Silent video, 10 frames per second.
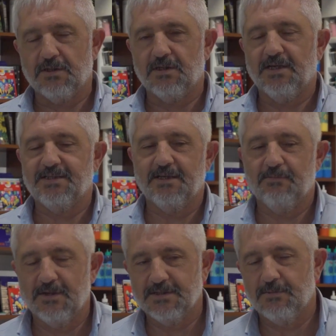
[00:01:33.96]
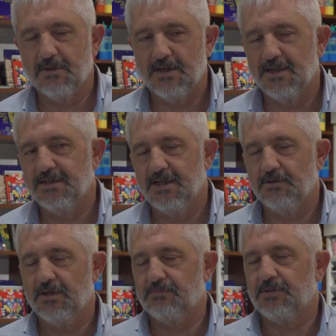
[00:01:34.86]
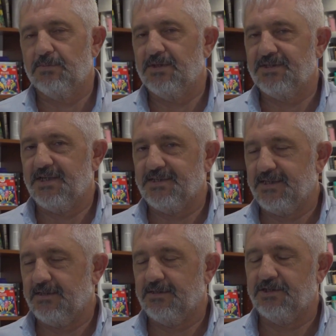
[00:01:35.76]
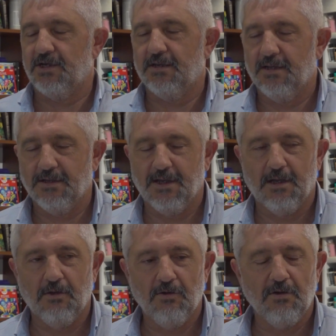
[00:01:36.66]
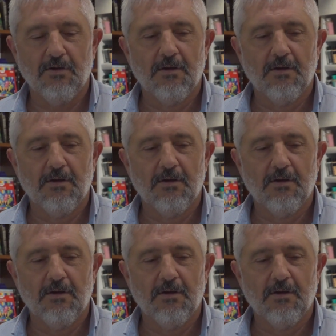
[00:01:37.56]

kıtasiye malzemelerinde 75-80'i dışarıdan geliyor.